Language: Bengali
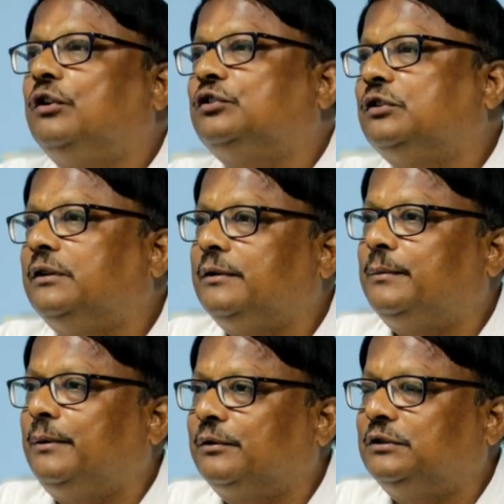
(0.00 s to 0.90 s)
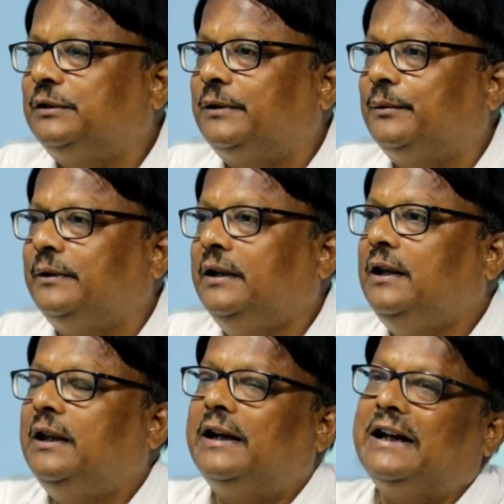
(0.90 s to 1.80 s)
সঙ্গে সঙ্গে আপনার ব্যবহার করতে পারবেন
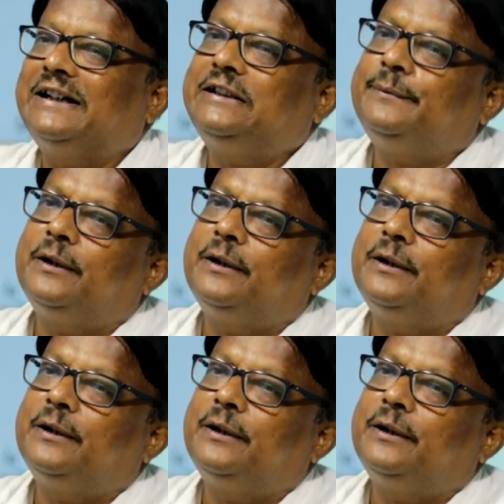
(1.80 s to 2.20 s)
রাখতে